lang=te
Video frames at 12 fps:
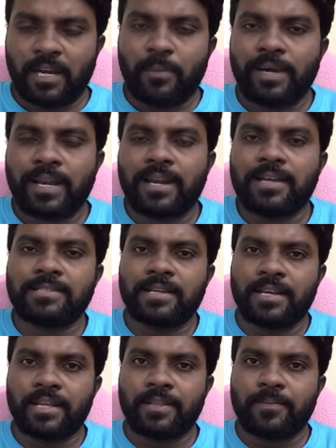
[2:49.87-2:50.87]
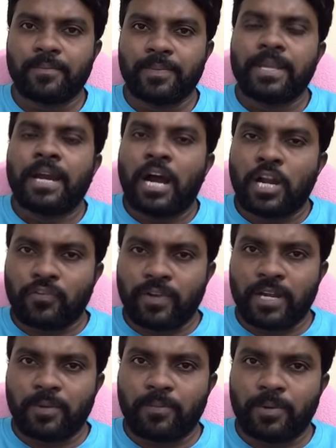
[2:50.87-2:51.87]
అమర్ రాజా అనేది
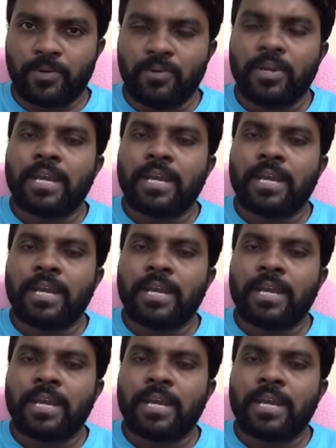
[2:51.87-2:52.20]
అటువంటప్పుడు